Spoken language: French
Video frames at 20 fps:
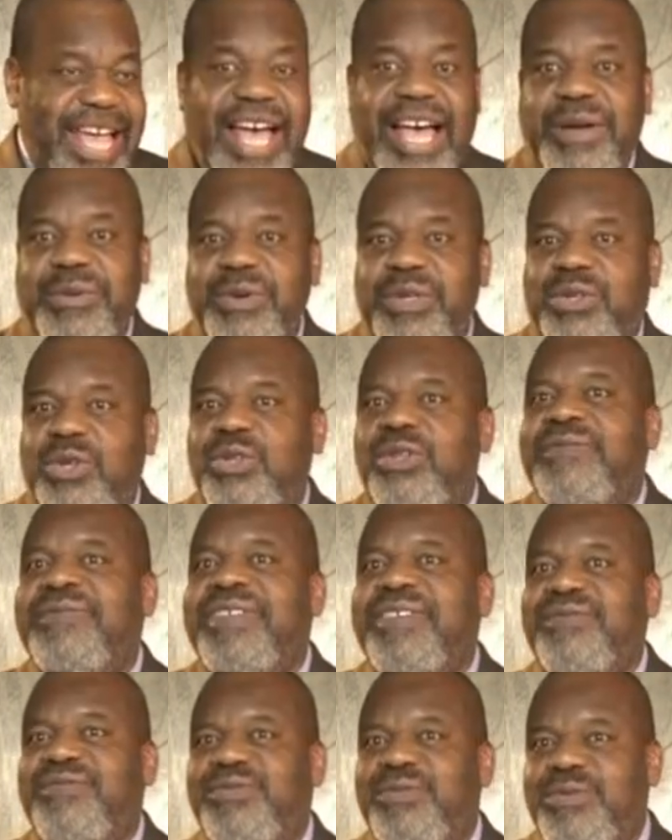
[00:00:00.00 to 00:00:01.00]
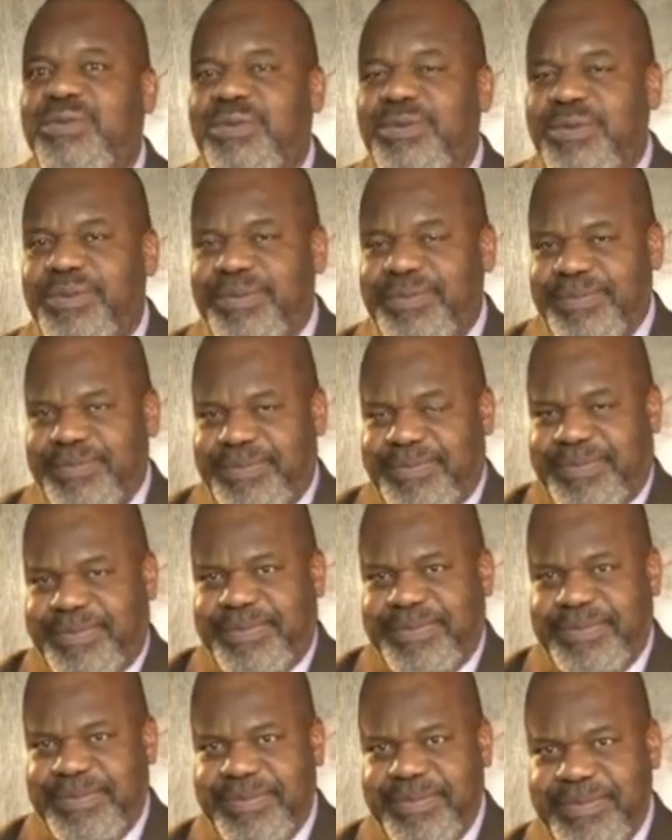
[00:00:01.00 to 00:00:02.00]
Ah oui, tu deviens fou.
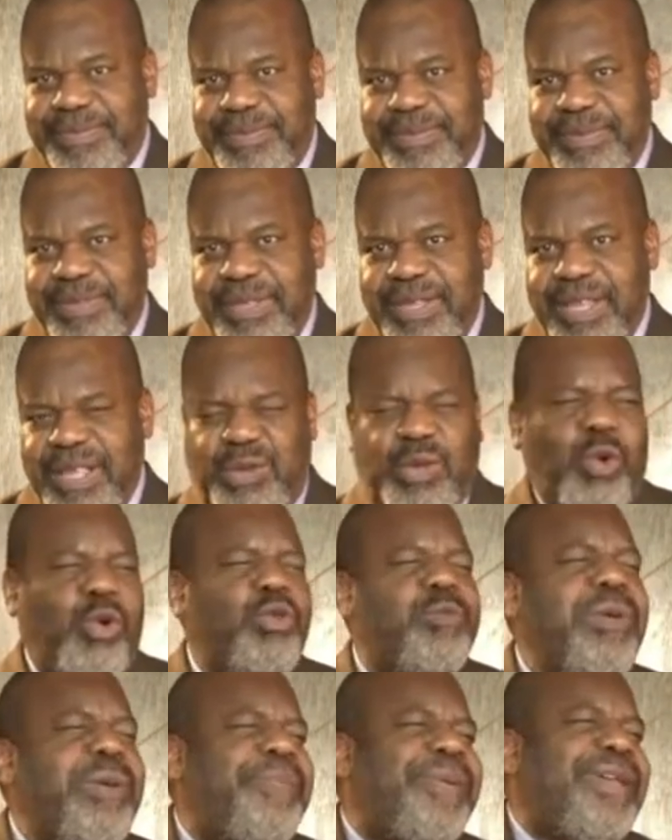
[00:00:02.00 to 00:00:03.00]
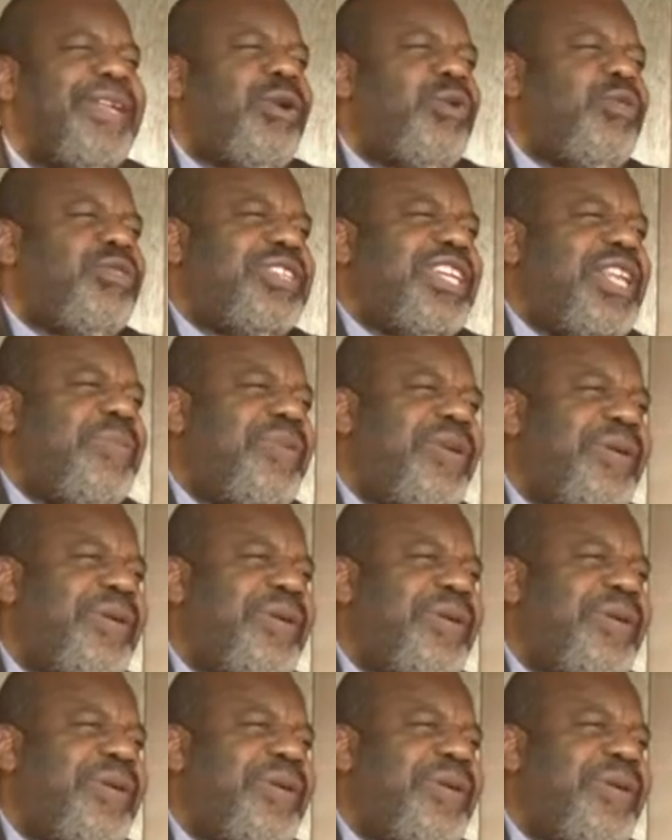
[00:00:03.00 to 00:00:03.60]
Tu n'écoutes même pas les conseils des